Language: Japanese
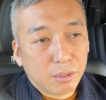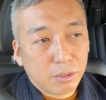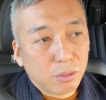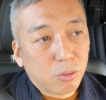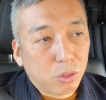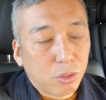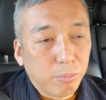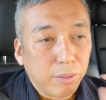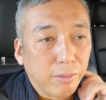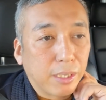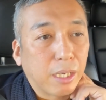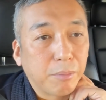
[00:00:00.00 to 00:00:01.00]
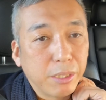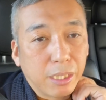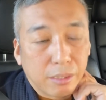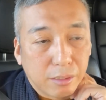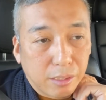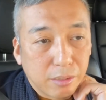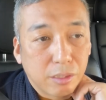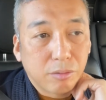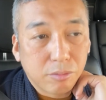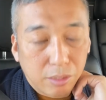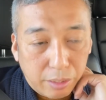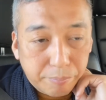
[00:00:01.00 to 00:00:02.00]
言葉は神だったってい
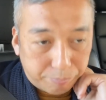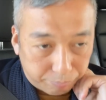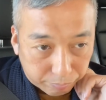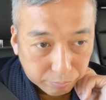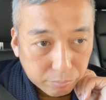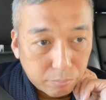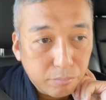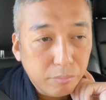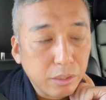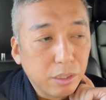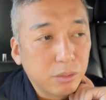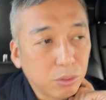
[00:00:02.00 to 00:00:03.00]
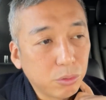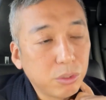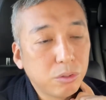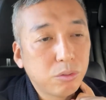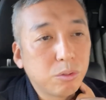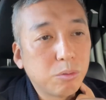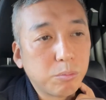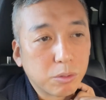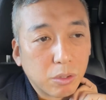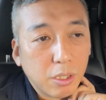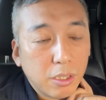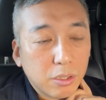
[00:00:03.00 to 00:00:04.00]
うねそういうも
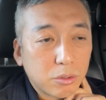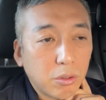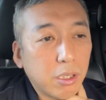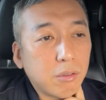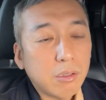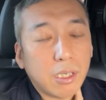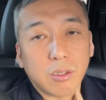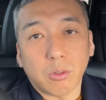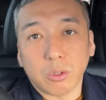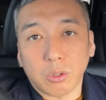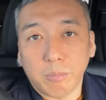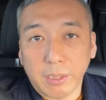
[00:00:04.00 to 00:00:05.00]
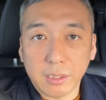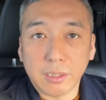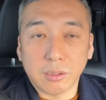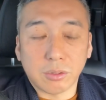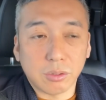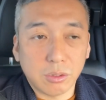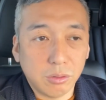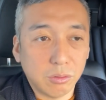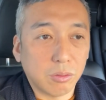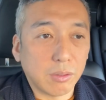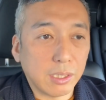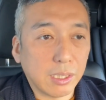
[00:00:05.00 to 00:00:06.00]
のそれぐらい言葉っていう
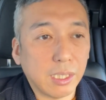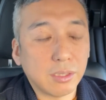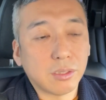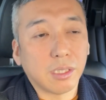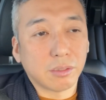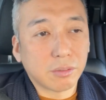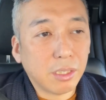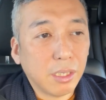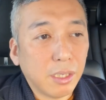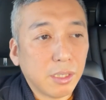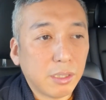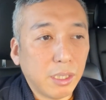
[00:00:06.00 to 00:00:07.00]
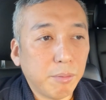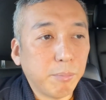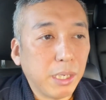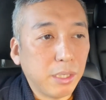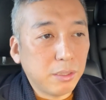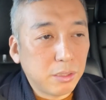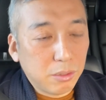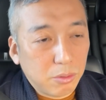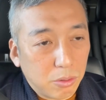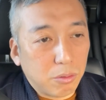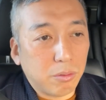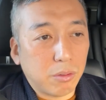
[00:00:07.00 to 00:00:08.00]
のが大事なんですで前一
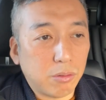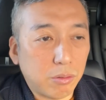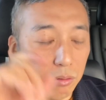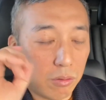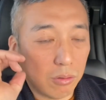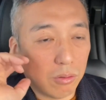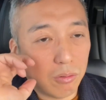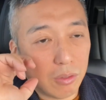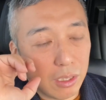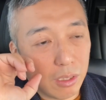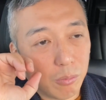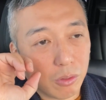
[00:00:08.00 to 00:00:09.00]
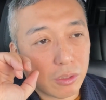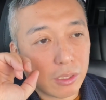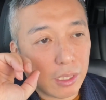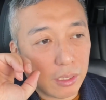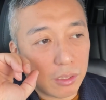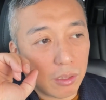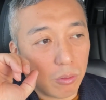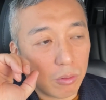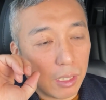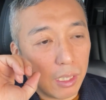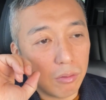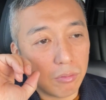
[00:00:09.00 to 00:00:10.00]
度動画でもお伝えしたこ
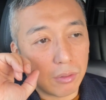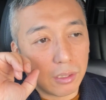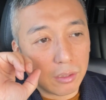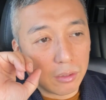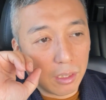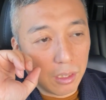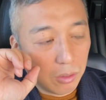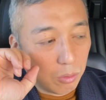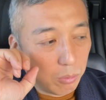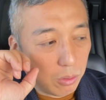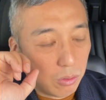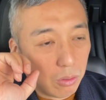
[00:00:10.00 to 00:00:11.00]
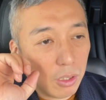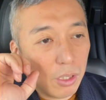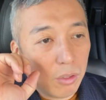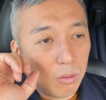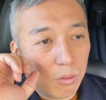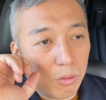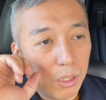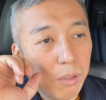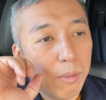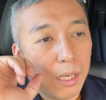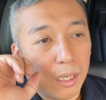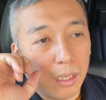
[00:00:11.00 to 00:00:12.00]
とあるんですけれども、
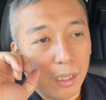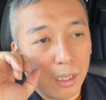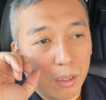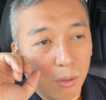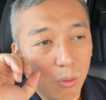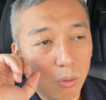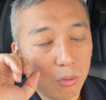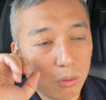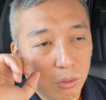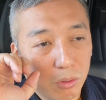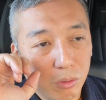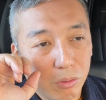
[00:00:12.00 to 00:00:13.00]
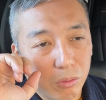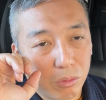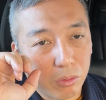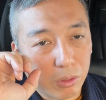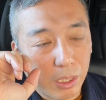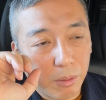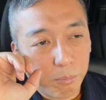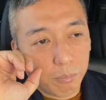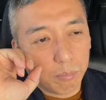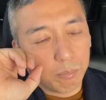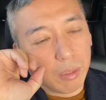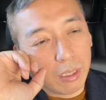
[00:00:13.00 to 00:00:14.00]
今、多くの
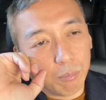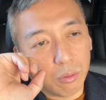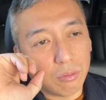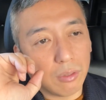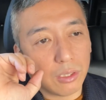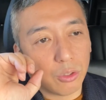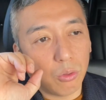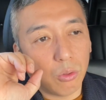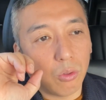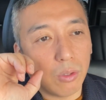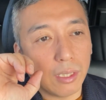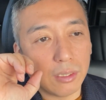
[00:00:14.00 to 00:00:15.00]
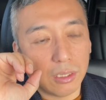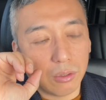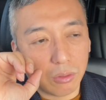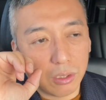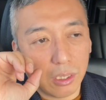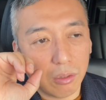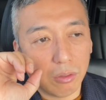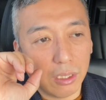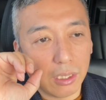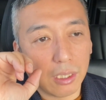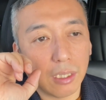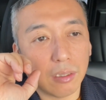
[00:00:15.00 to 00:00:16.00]
まあ、僕は情報発信をしている
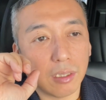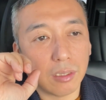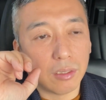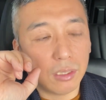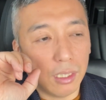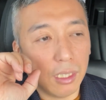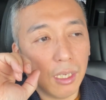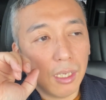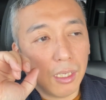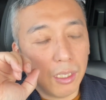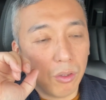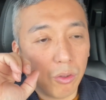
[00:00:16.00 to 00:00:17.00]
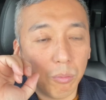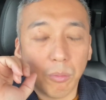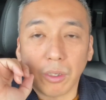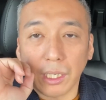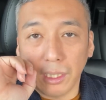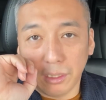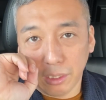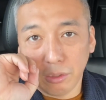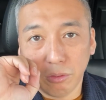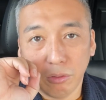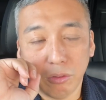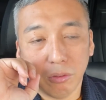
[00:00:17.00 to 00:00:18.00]
人間ですし、え本も書いて
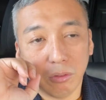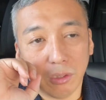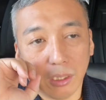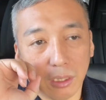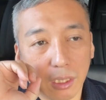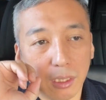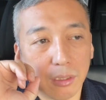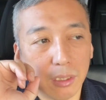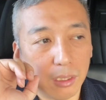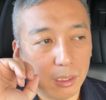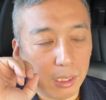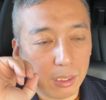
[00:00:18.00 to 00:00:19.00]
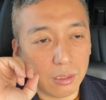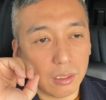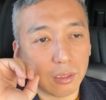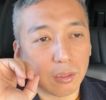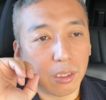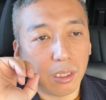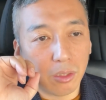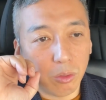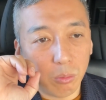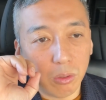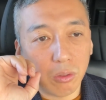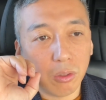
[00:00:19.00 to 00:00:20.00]
る人間なんですけれど
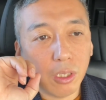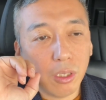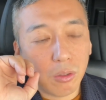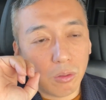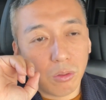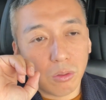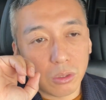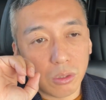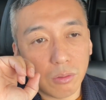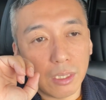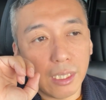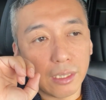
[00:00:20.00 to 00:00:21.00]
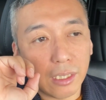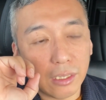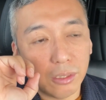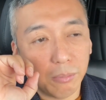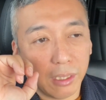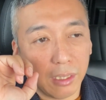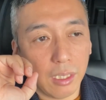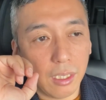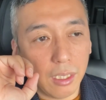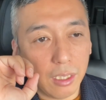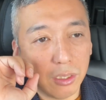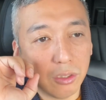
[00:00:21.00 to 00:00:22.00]
も、そんな立場で、
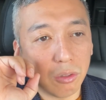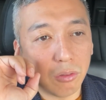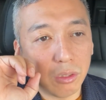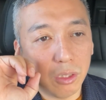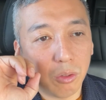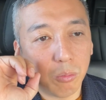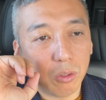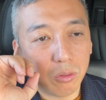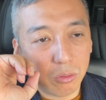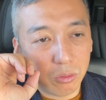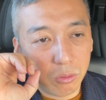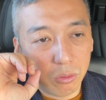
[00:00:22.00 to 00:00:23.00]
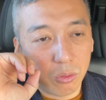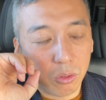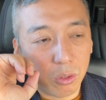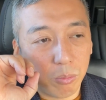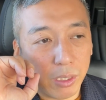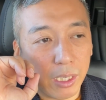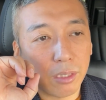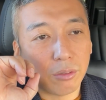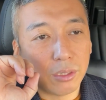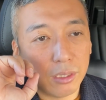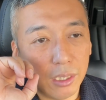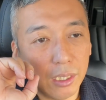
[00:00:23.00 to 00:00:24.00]
え非常に思うこともある
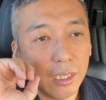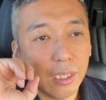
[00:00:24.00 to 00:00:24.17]
し、